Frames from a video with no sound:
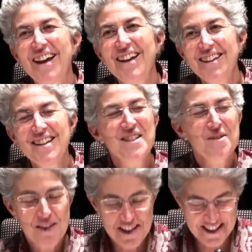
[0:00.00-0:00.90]
Ele em
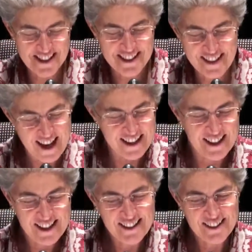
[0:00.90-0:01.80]
cima da
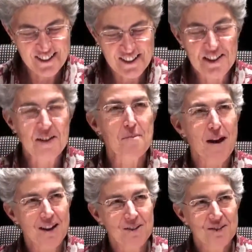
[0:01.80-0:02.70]
secretária de
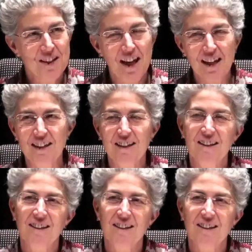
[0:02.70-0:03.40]
trabalho tem,